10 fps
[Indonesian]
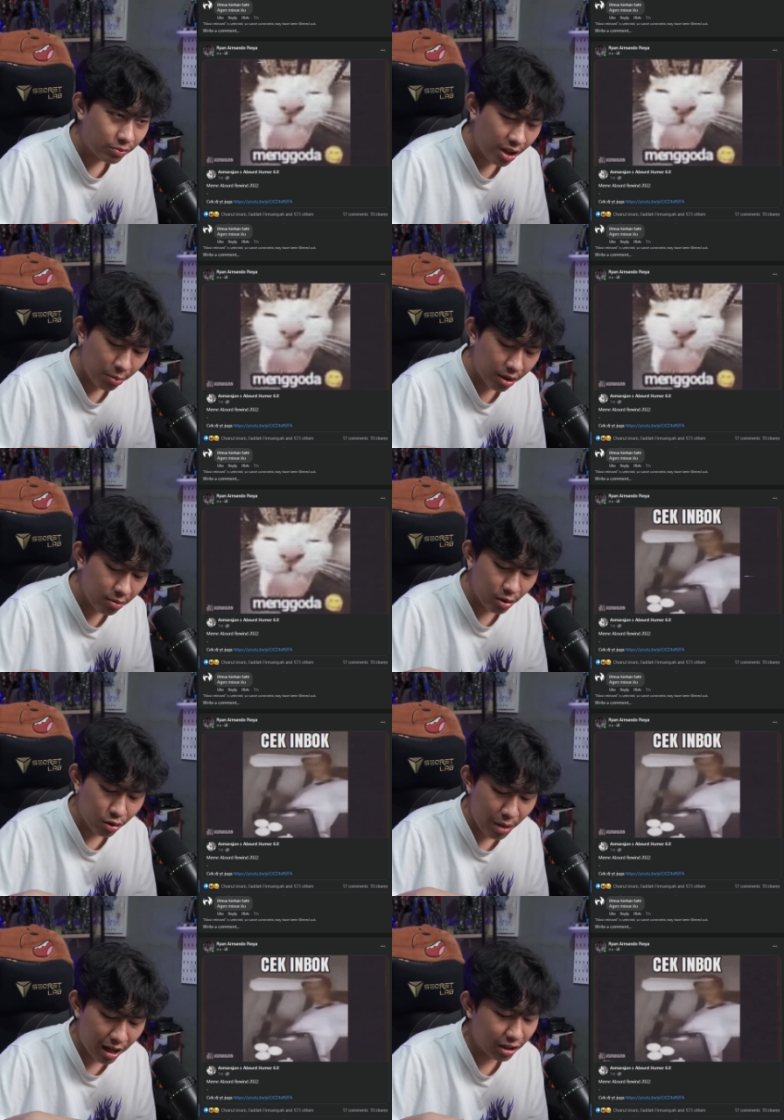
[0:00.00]
Enggak baru baru
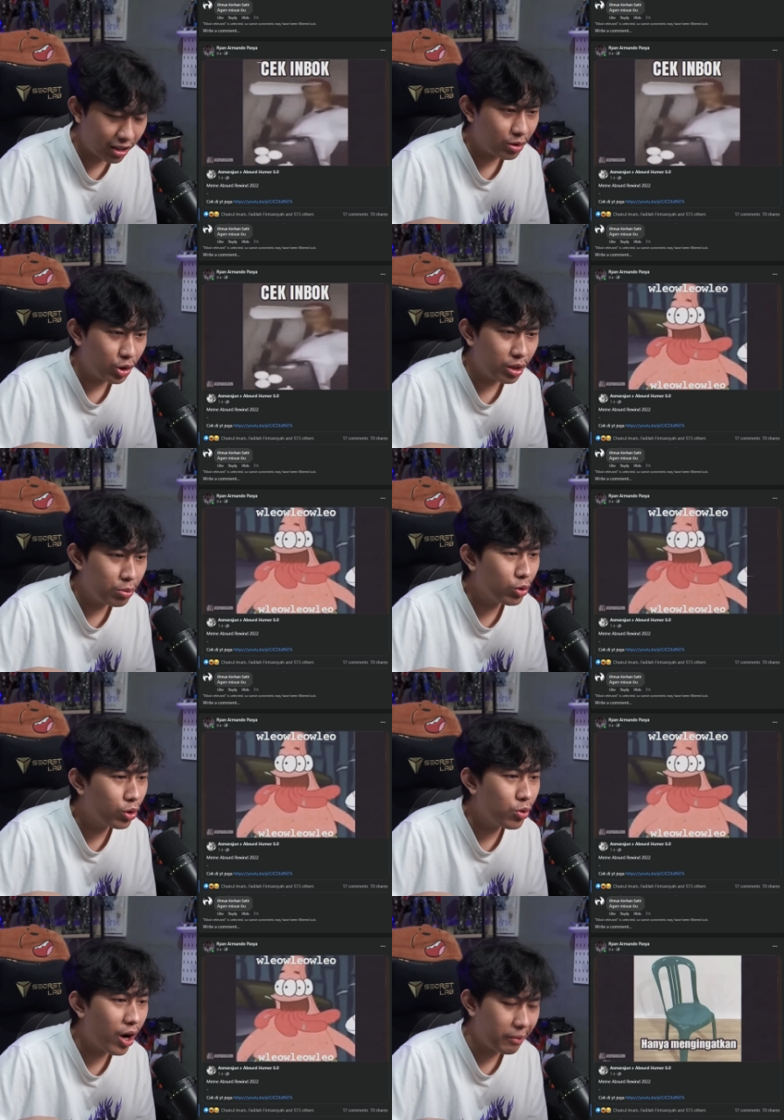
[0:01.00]
kemarin ya
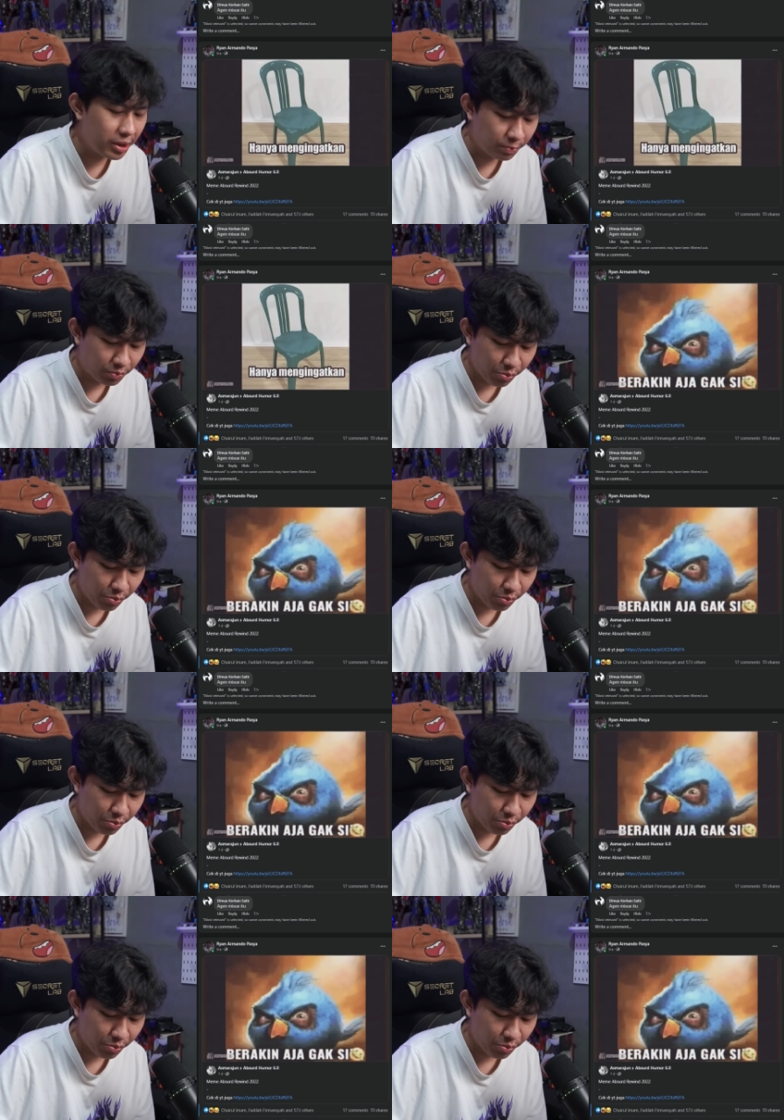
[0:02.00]
2022 men.